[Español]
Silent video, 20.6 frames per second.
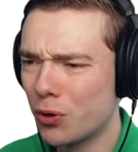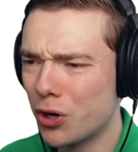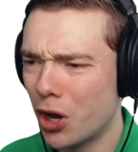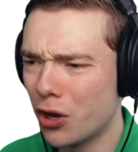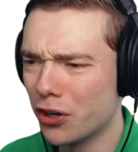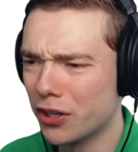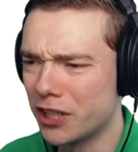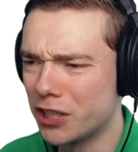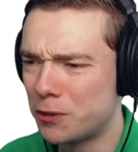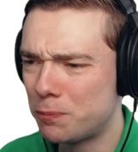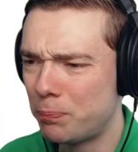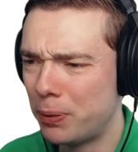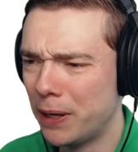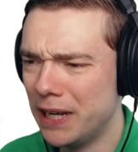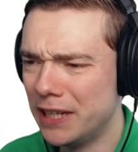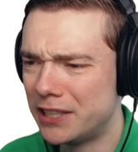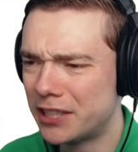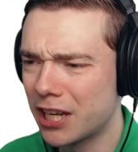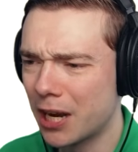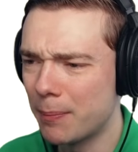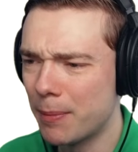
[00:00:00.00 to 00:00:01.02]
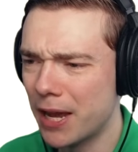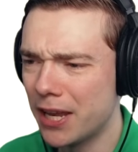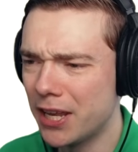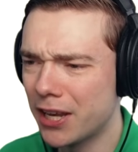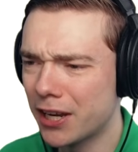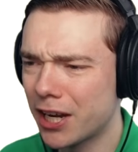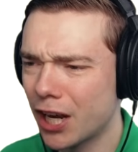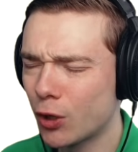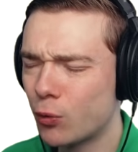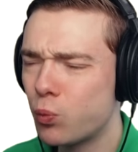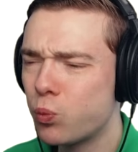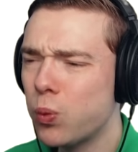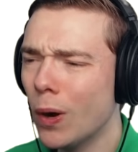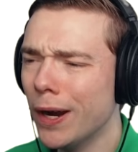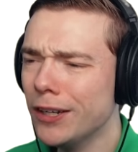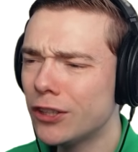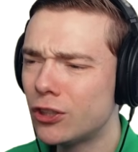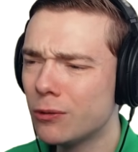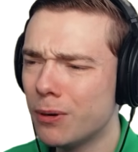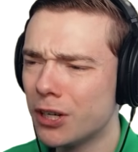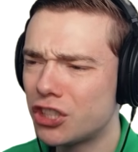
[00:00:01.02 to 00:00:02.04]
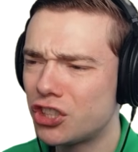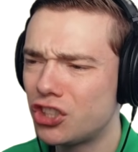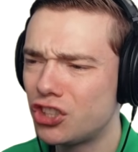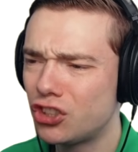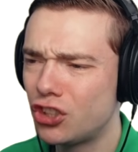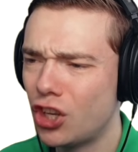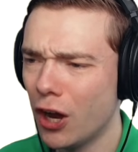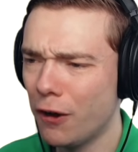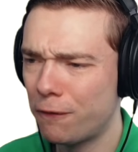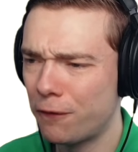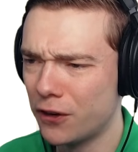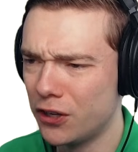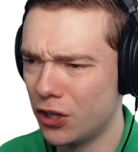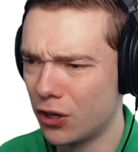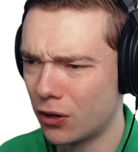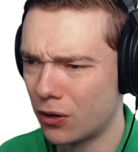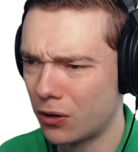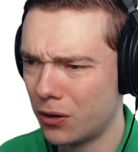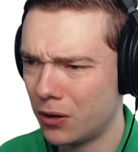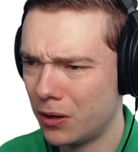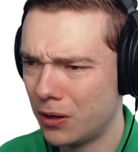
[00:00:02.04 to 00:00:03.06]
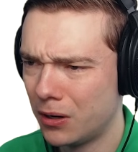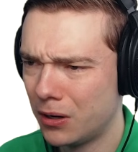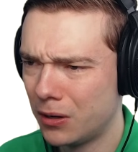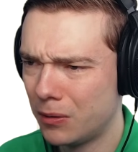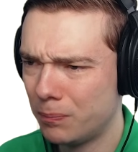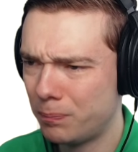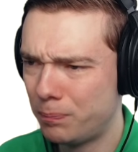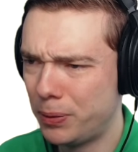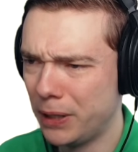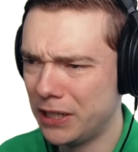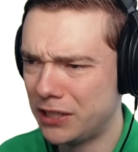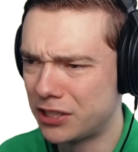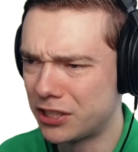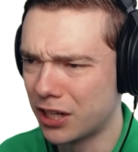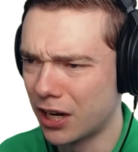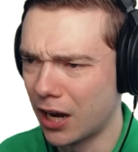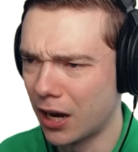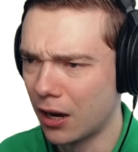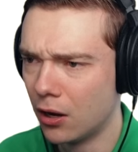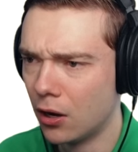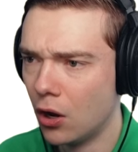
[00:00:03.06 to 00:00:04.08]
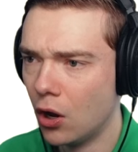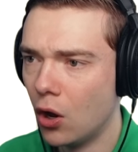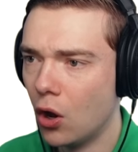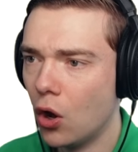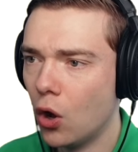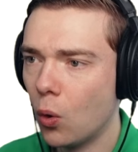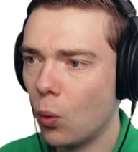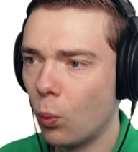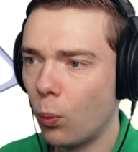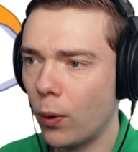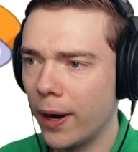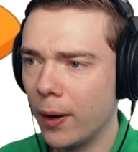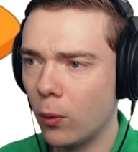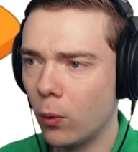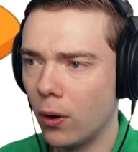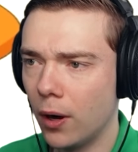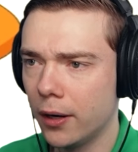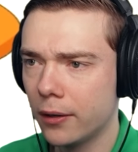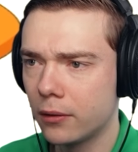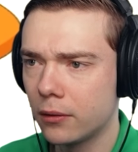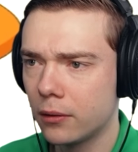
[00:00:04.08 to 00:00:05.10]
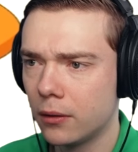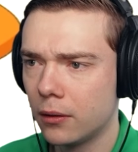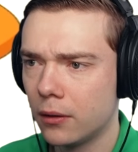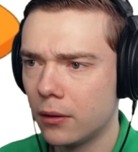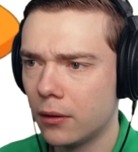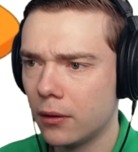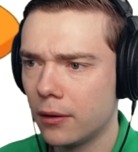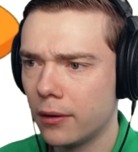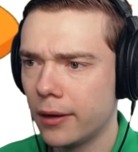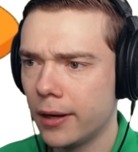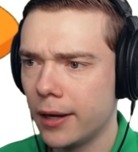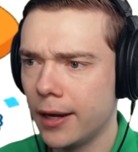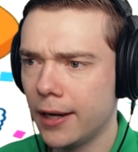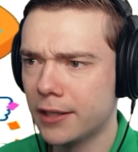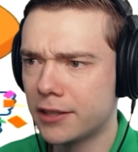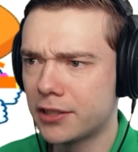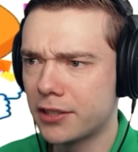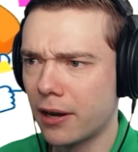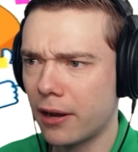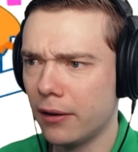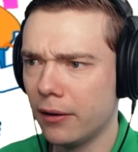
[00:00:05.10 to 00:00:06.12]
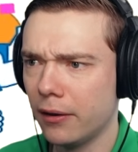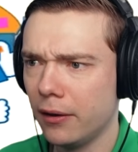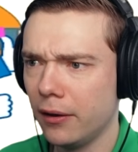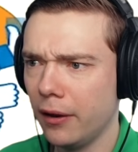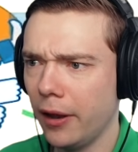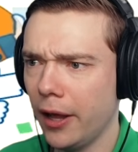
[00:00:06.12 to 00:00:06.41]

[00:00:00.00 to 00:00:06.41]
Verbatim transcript: ¿Qué ocurre con esta pizza? Tiene demasiadas cosas. Aguarden, ¿qué? ¿Es una